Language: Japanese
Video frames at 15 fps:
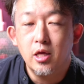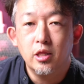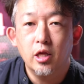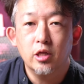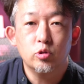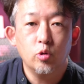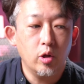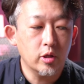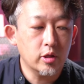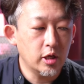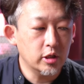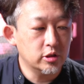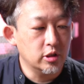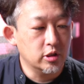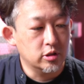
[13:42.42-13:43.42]
でそれに
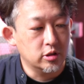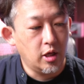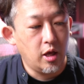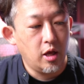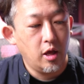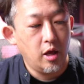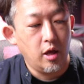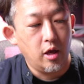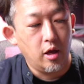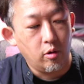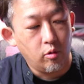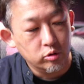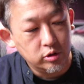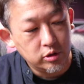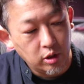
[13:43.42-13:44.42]
対してですね、
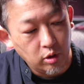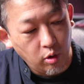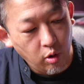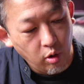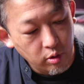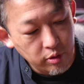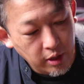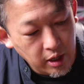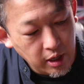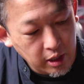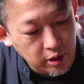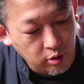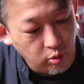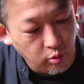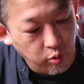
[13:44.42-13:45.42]
こちらの
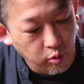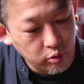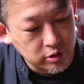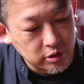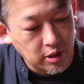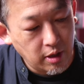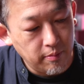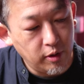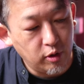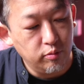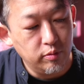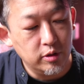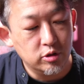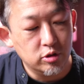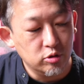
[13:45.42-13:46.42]
NANLITEのフォルザ
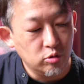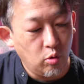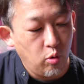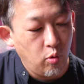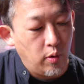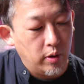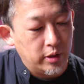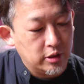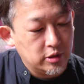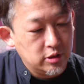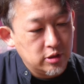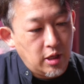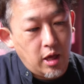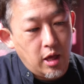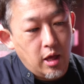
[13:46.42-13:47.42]
300B2 の方はで
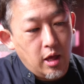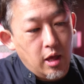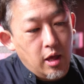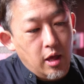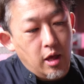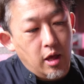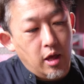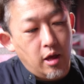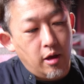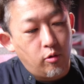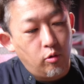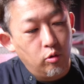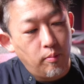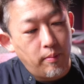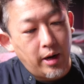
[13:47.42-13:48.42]
すね、
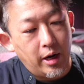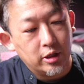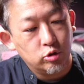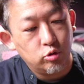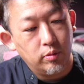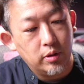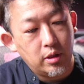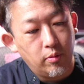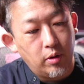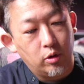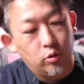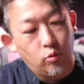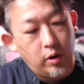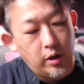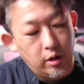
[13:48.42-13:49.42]
このバラスト見ても
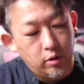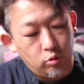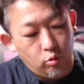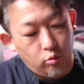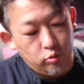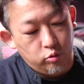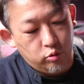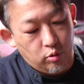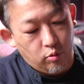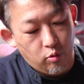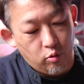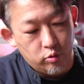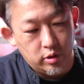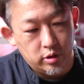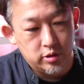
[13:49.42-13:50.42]
らうと分かると思
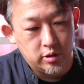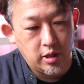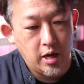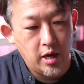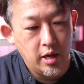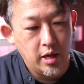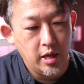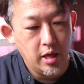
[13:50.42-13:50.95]
うんですが、